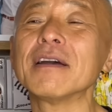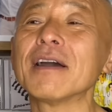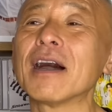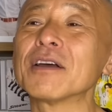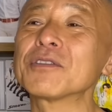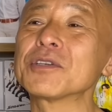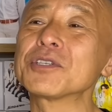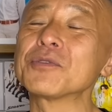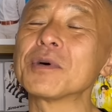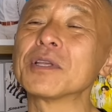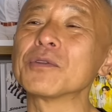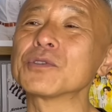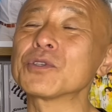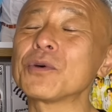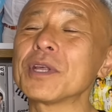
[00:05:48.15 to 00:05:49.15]
私はあ
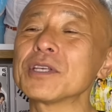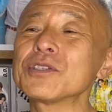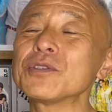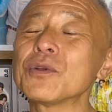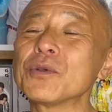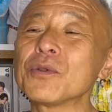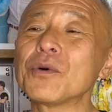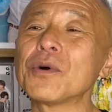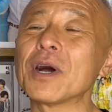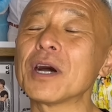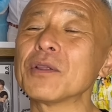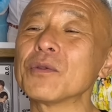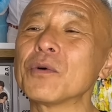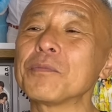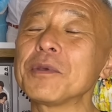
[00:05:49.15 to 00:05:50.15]
の、それスノのあ
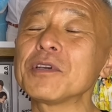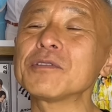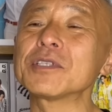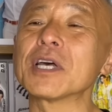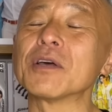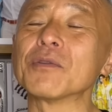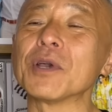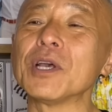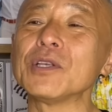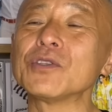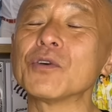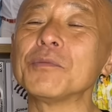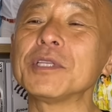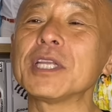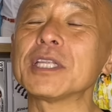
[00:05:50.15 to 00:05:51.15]
の、ピクサーの映像
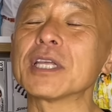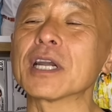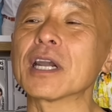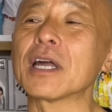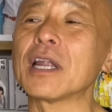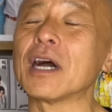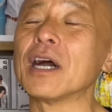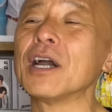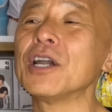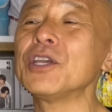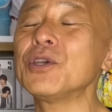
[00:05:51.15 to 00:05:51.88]
を見てたから、